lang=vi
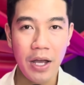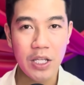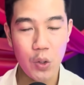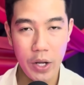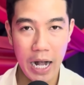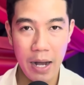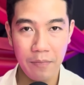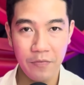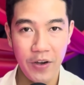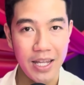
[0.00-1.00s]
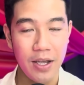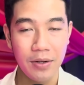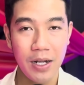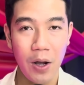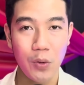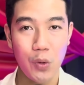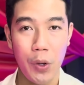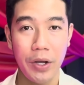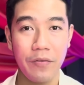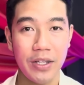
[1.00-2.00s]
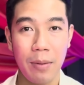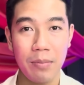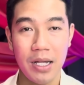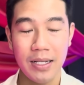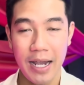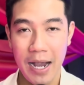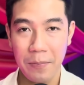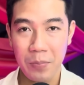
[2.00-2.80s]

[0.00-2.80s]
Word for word: duyên âm và những câu chuyện về tâm linh khác.